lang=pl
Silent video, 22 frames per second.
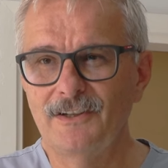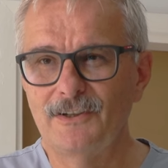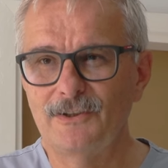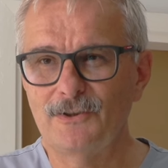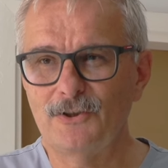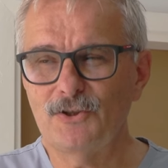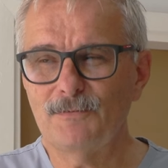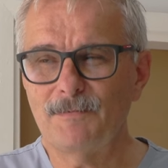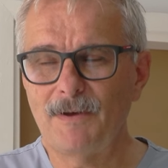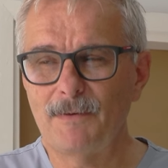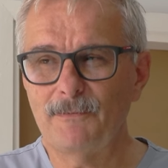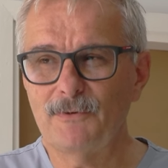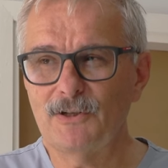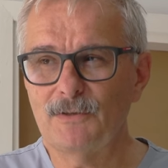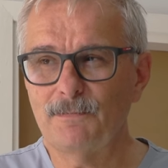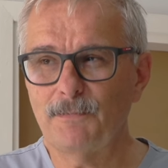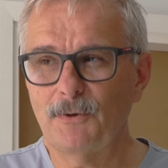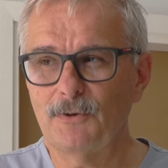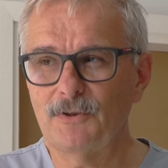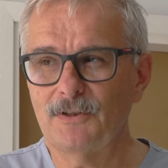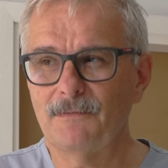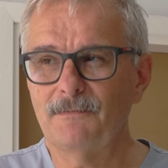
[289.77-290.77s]
niż mamy ich
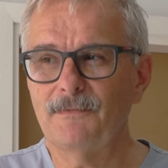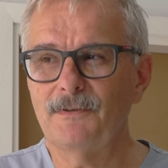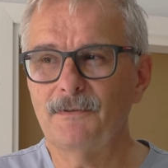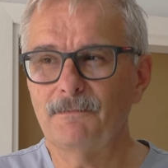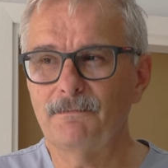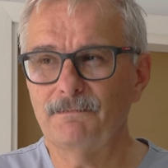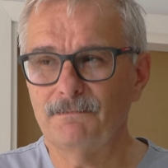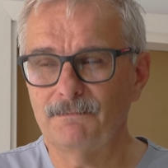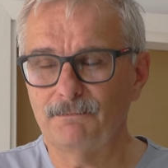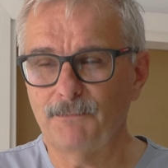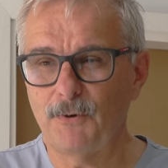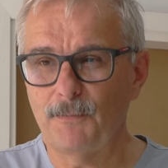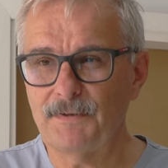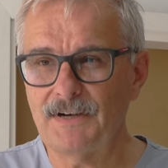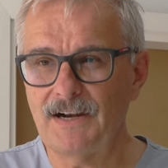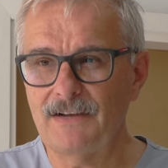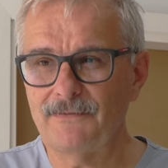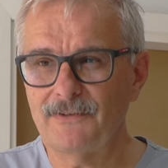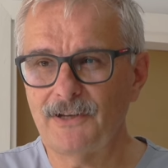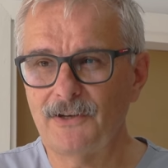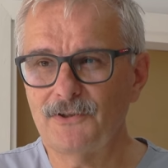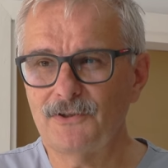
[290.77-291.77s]
potem
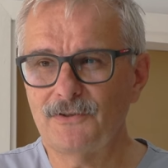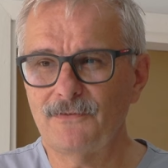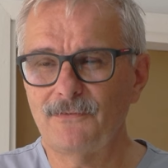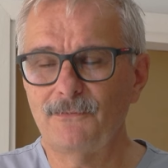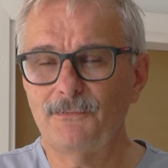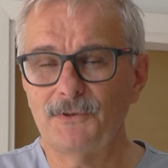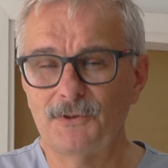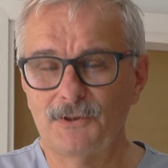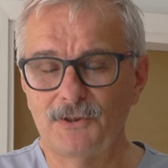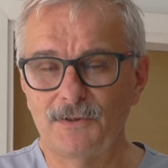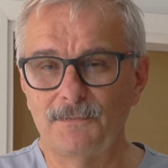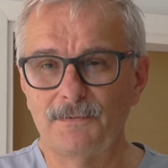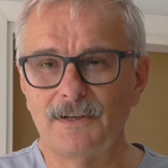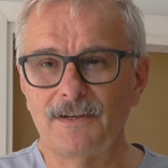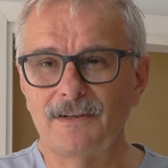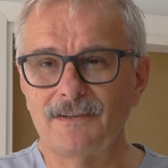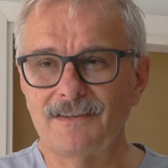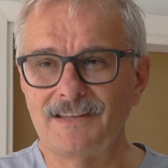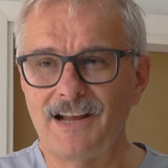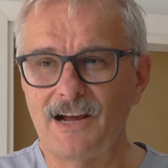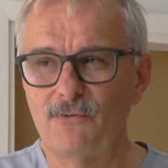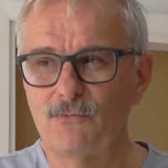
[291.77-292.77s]
poprawiać w trybie
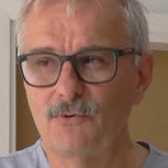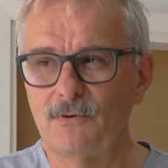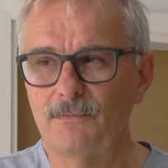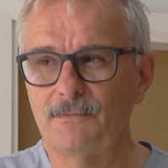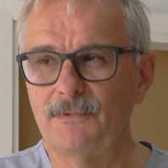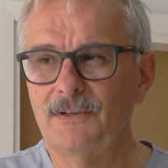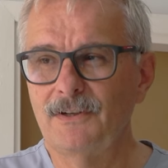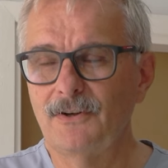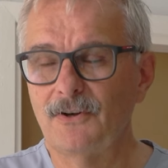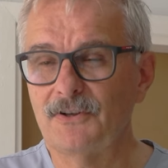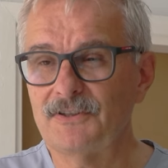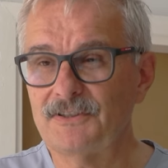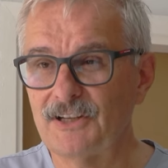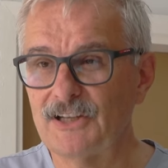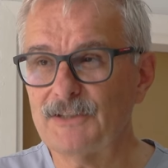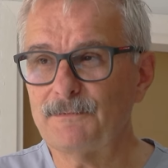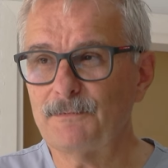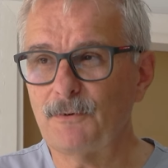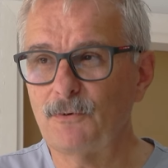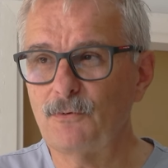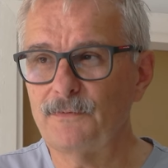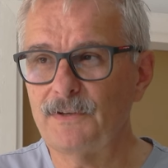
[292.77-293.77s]
nagłym,
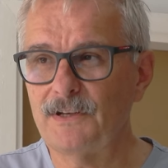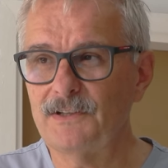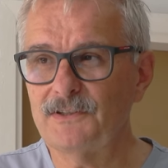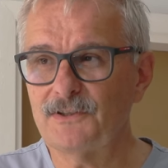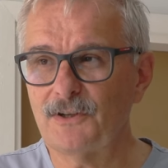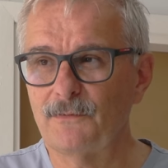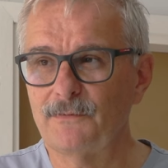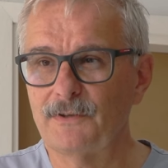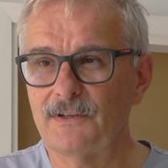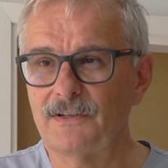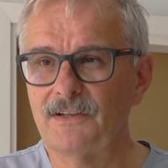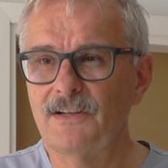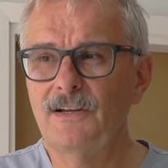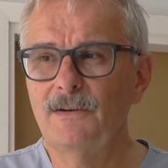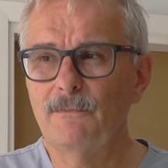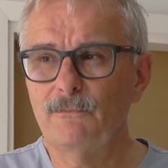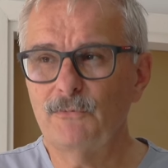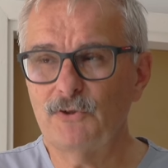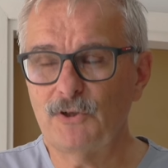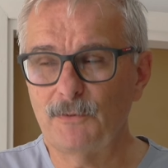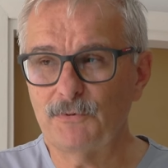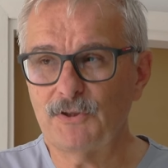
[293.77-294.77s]
osteosporów wieńcowych,
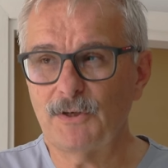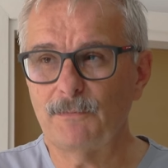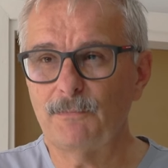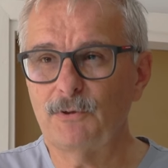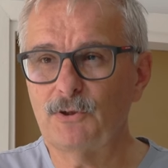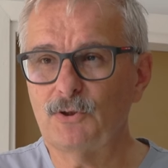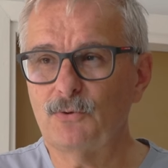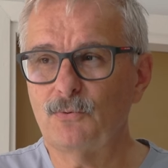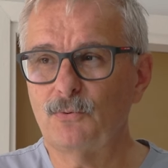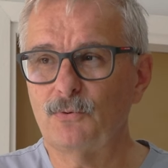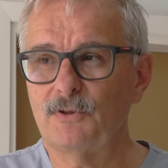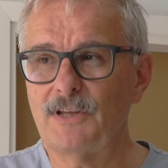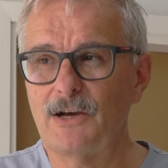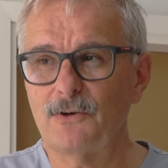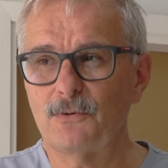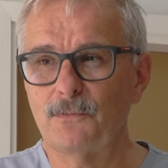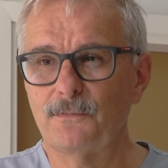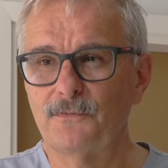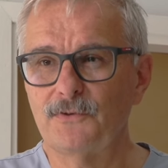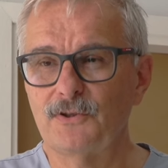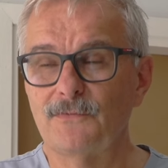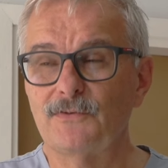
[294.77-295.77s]
przy przebytych
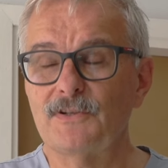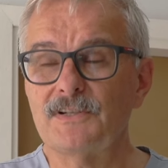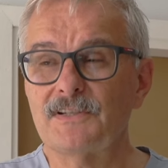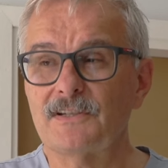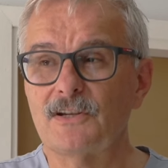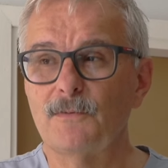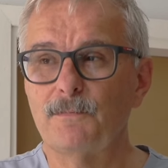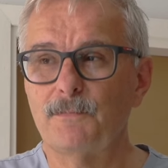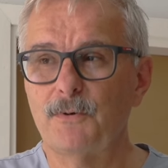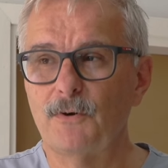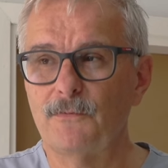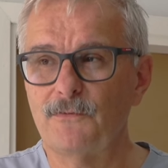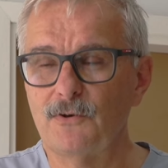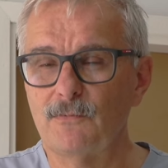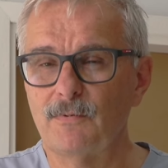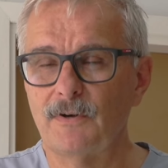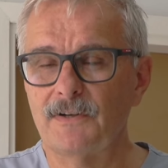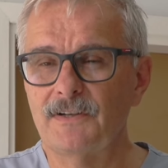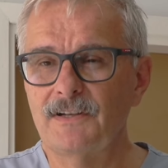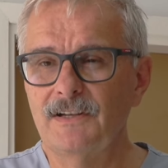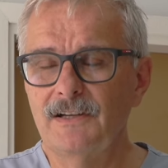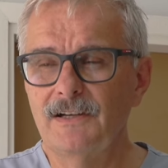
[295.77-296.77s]
udarów, czy wszystkich
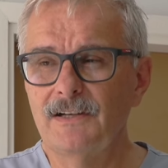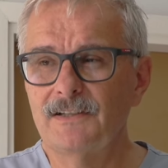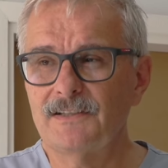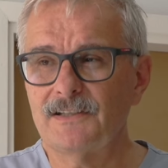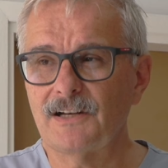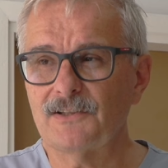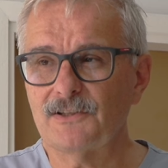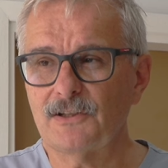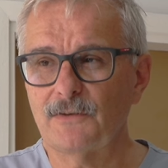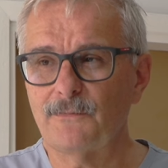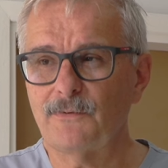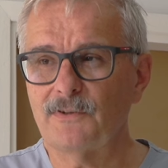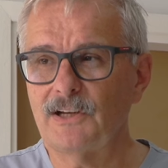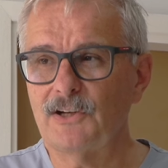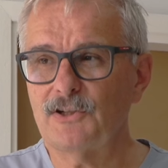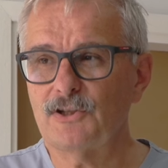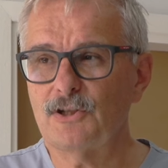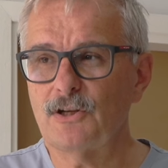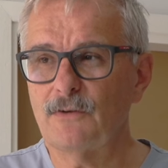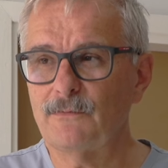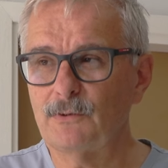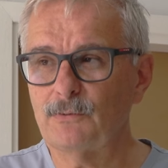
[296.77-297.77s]
powikłań
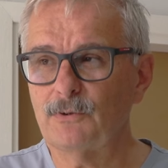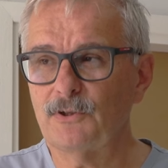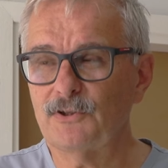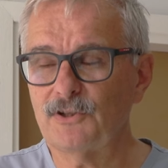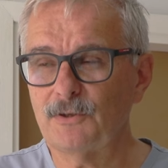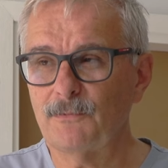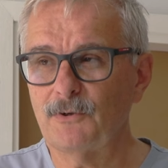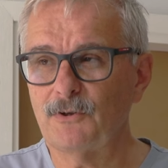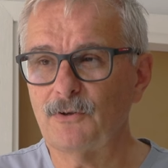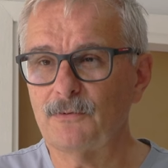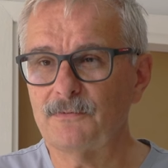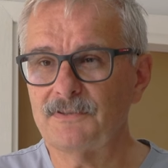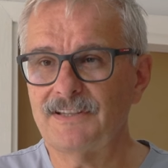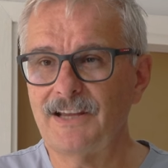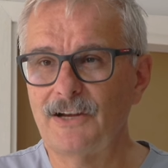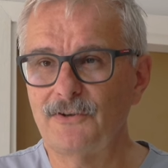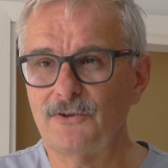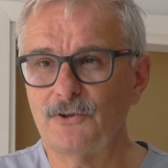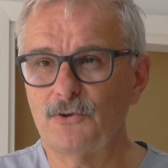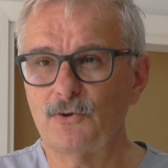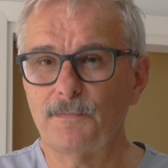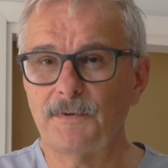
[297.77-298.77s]
sercowo-naczyniowych, które się mogą
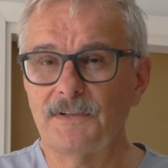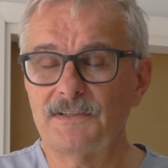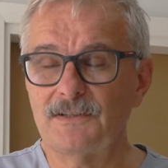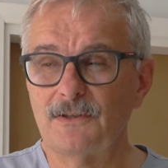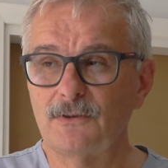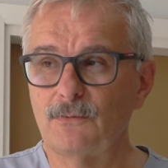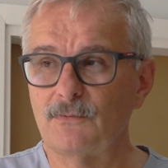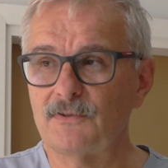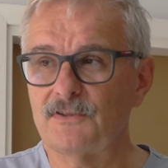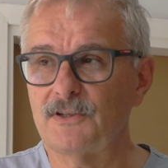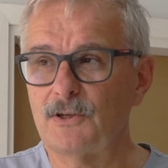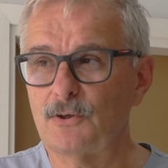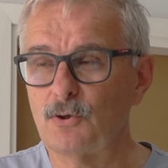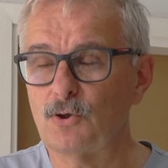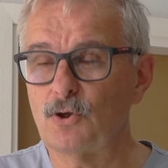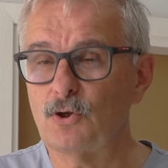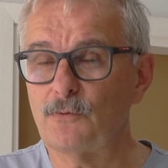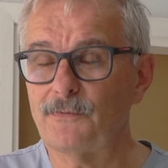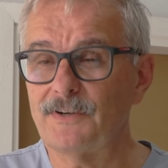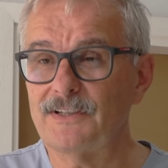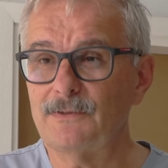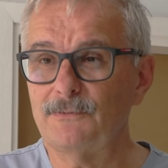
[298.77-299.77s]
zdarzyć u pacjentów z
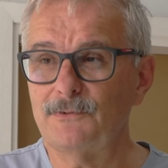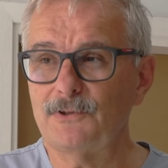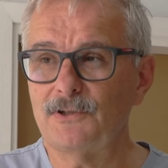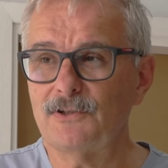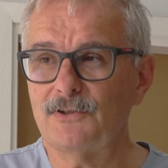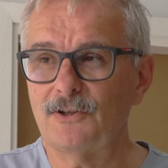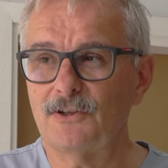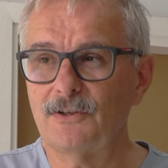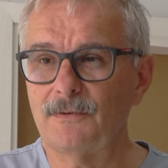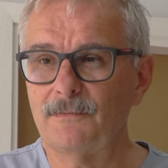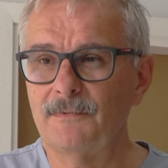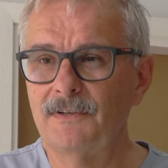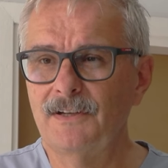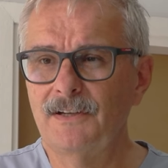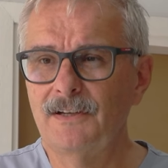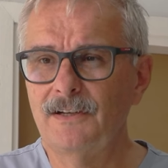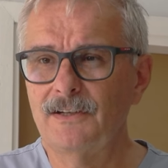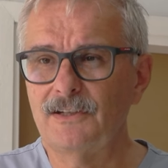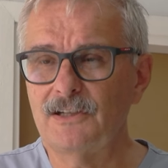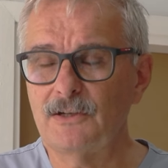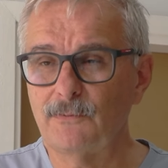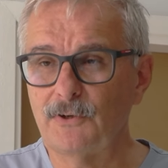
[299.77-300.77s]
nieregulowanym ciśnieniem,
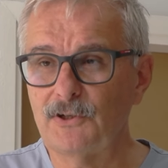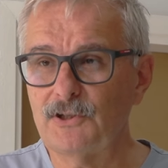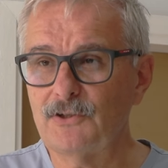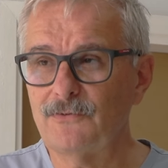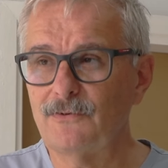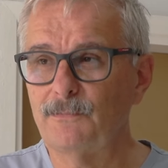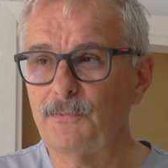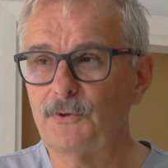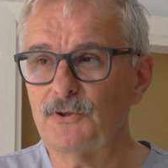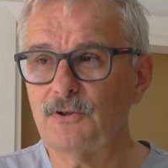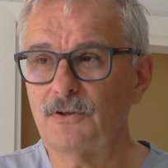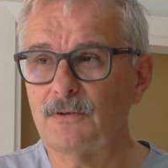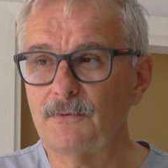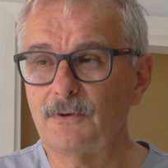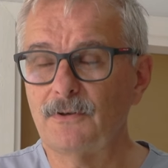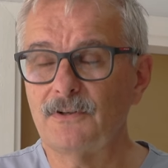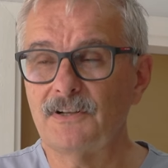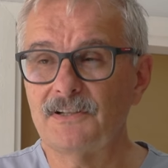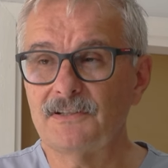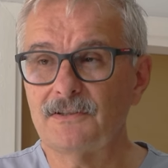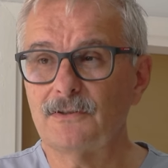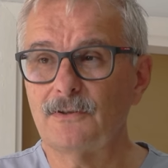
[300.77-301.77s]
niewłaściwym poziomem
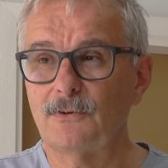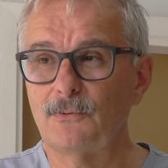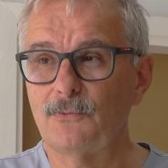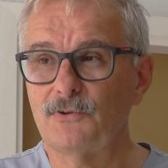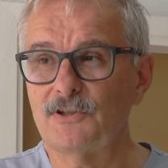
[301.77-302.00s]
cholesterolu,